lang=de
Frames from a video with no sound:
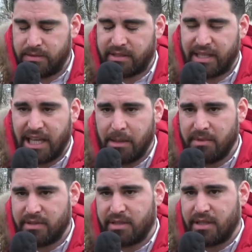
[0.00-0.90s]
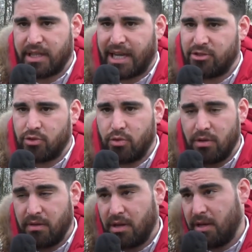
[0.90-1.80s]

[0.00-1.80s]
das Ergebnis äh, 3 zu 0.